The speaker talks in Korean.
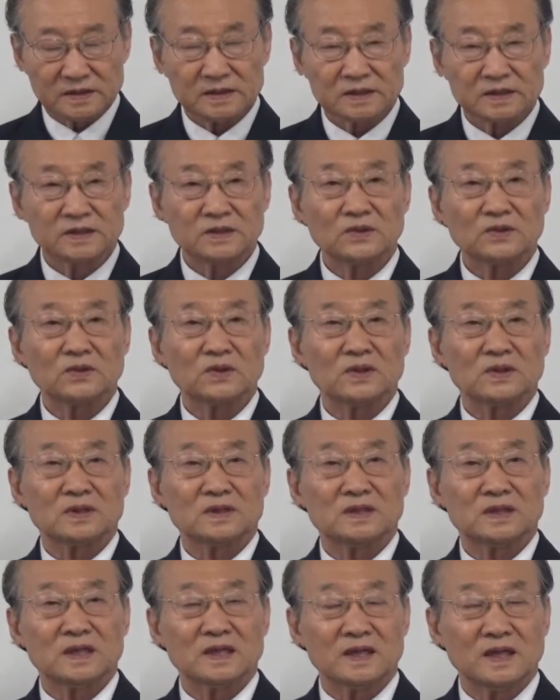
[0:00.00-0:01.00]
그리고는
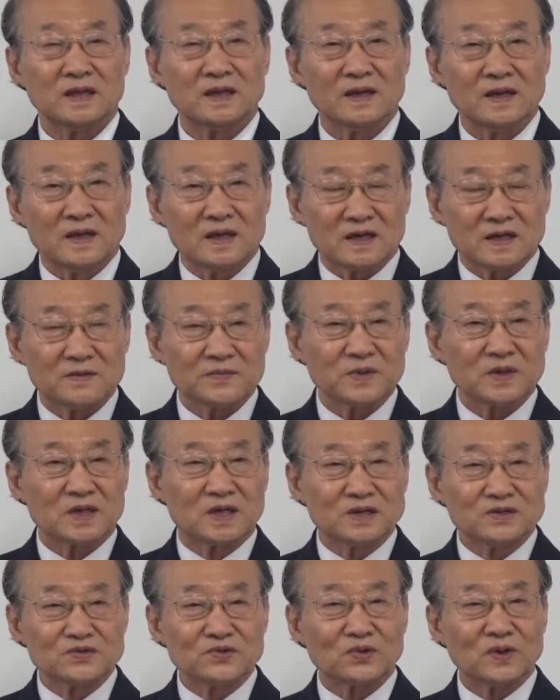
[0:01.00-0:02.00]
그들이 그러면
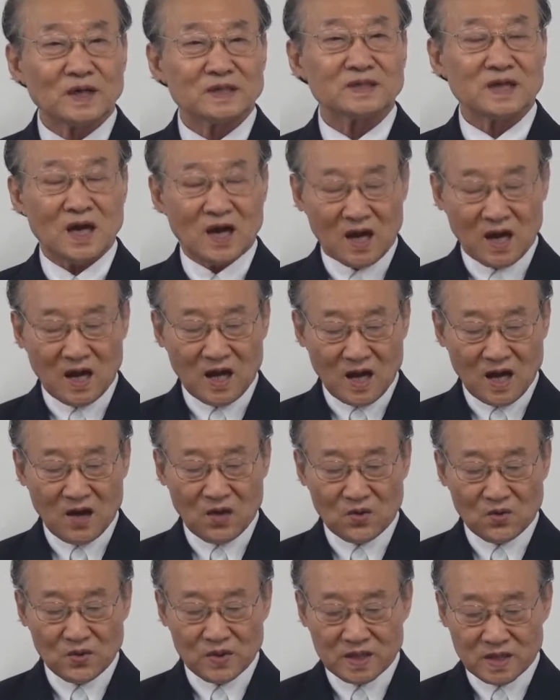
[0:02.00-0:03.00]

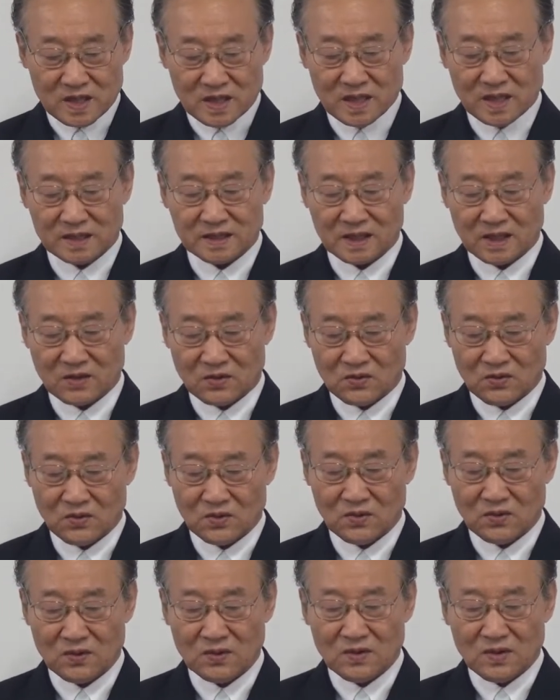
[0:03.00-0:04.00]
건축하자고
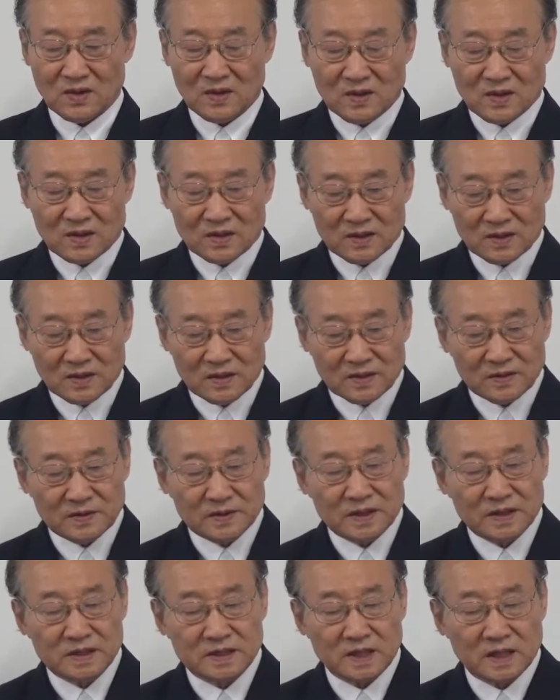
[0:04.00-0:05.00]
일어났다고 어,
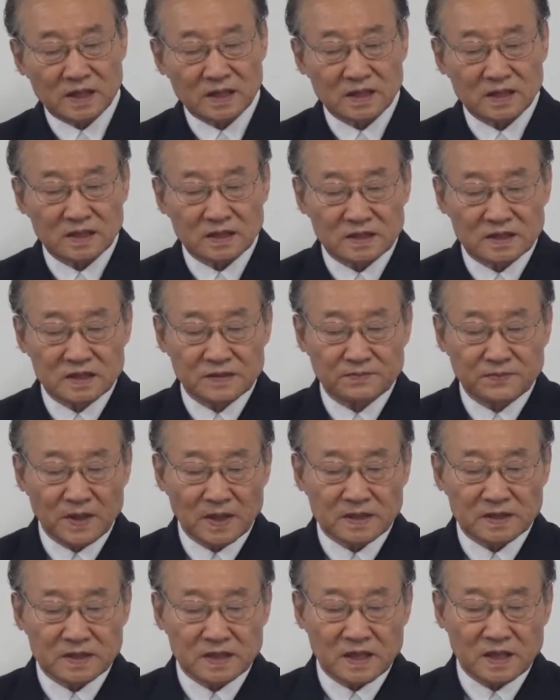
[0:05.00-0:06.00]
2장
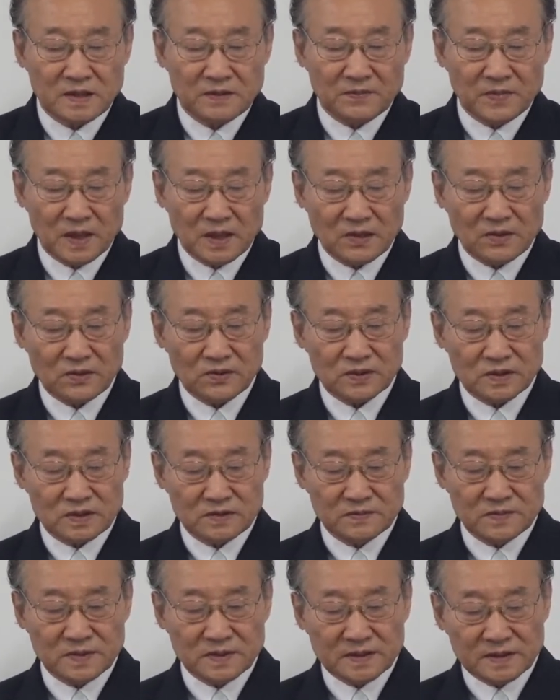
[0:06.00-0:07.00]
18절에 말하고
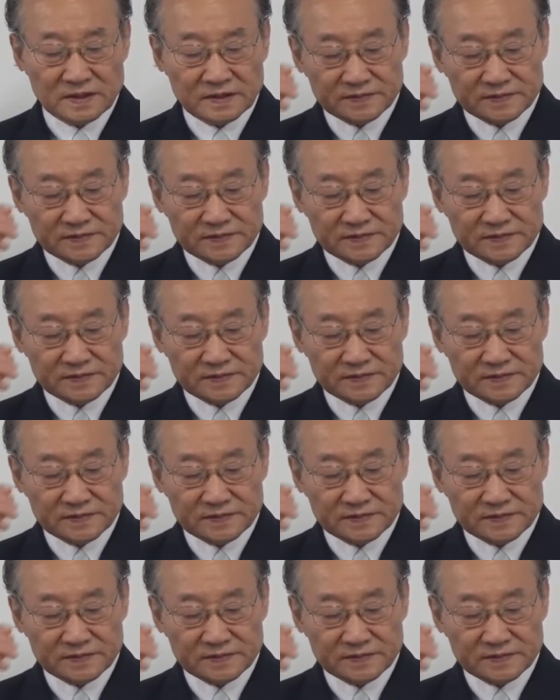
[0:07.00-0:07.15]
있습니다.